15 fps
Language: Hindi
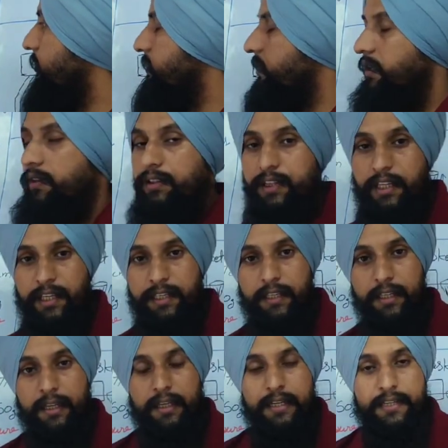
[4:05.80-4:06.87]
सेवन ये
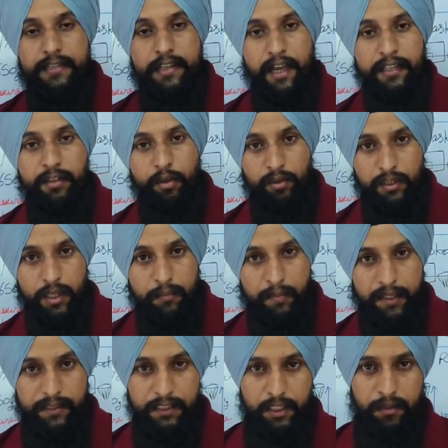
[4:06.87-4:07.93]
तीन साइज होते
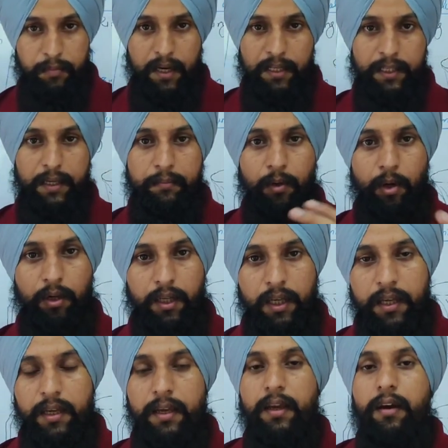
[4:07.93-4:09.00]
हैं बास्केटबॉल के बॉल
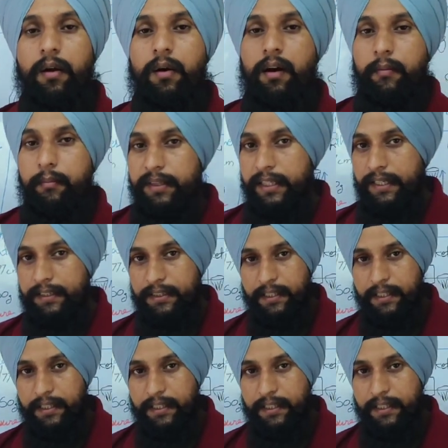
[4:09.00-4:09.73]
के और अब